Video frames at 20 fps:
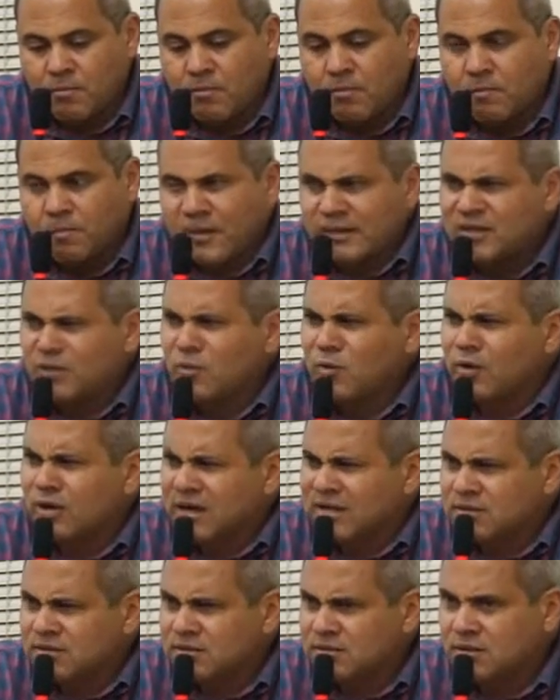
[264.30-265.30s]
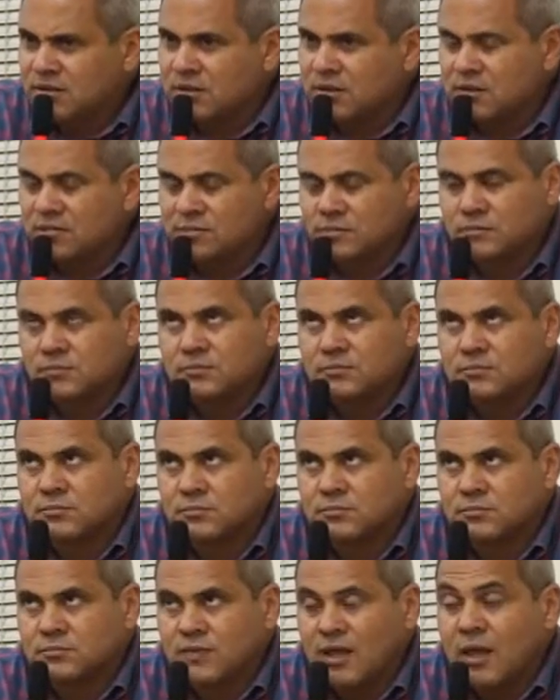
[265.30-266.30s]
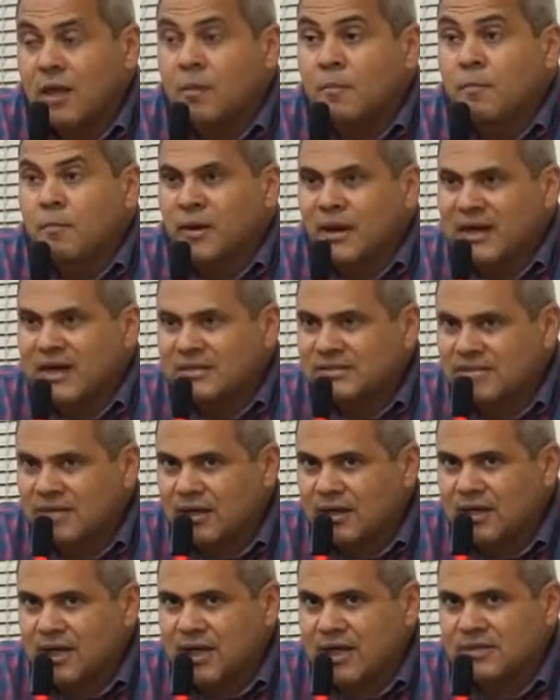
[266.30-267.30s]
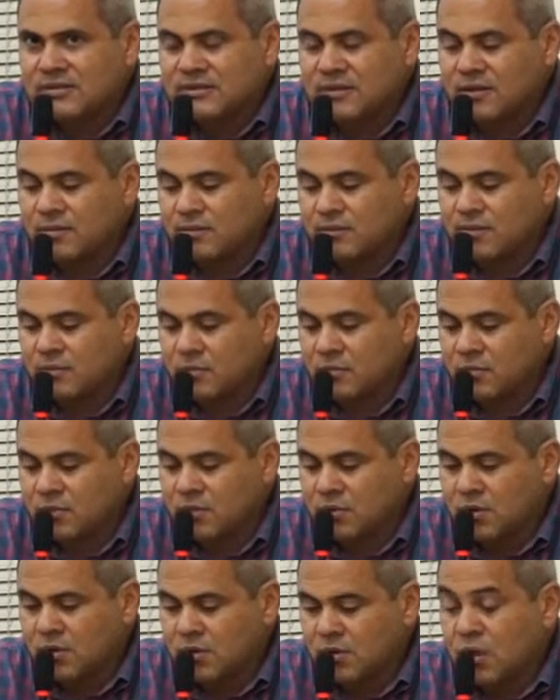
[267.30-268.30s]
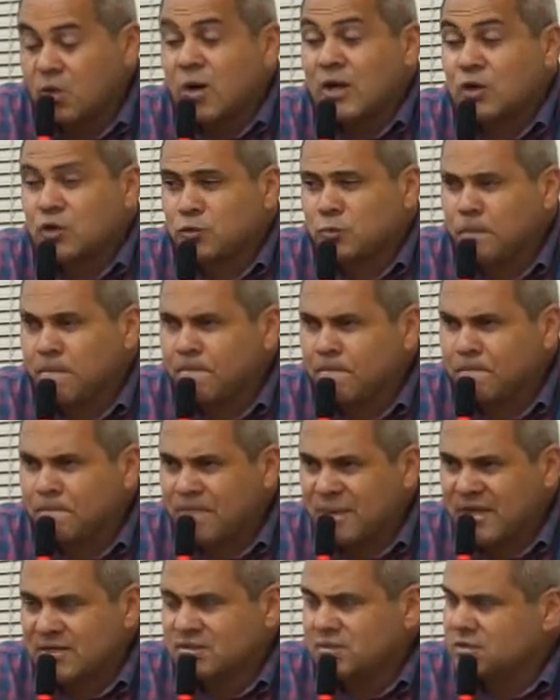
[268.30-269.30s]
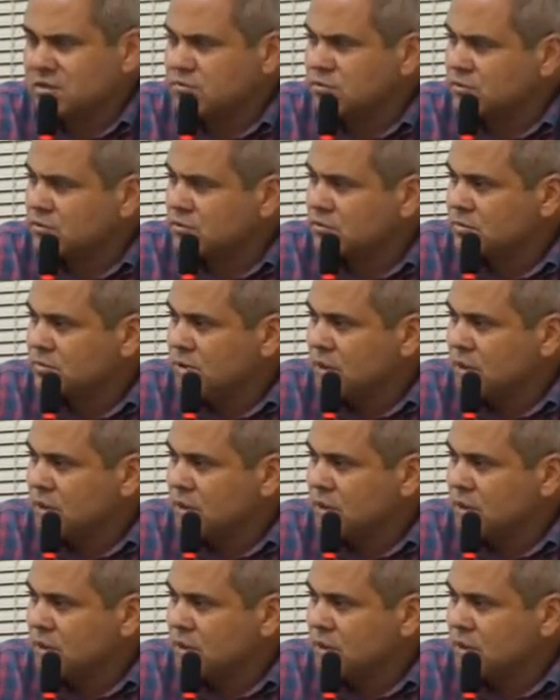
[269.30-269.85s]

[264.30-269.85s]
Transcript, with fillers: para a democracia, para essa casa, eu acho péssimo.